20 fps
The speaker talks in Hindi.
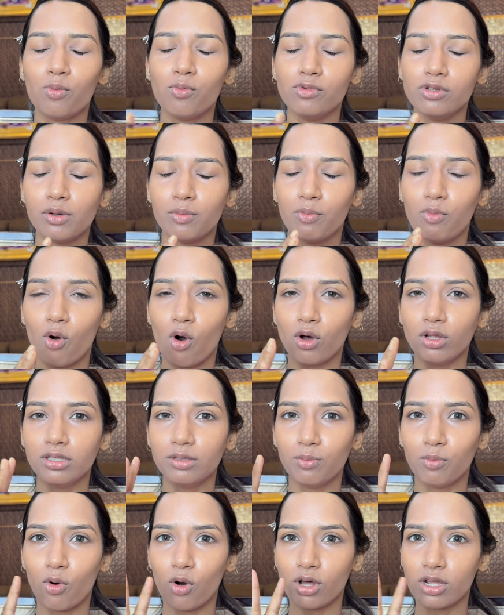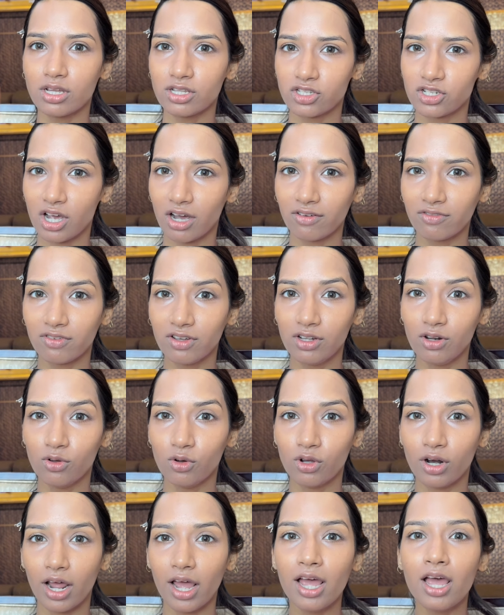मुझे बहुत बहुत अच्छा फील
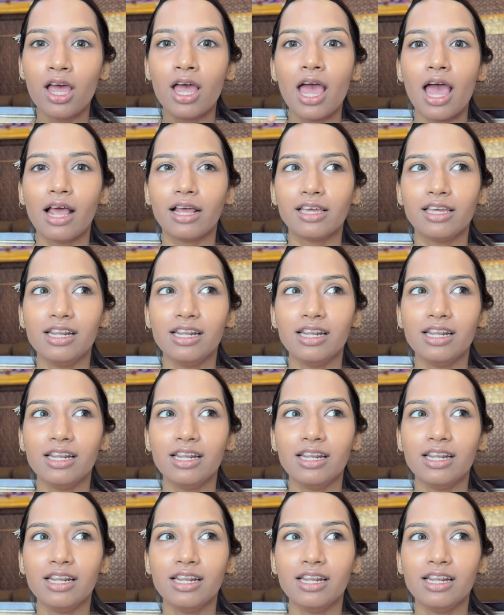हो रहा है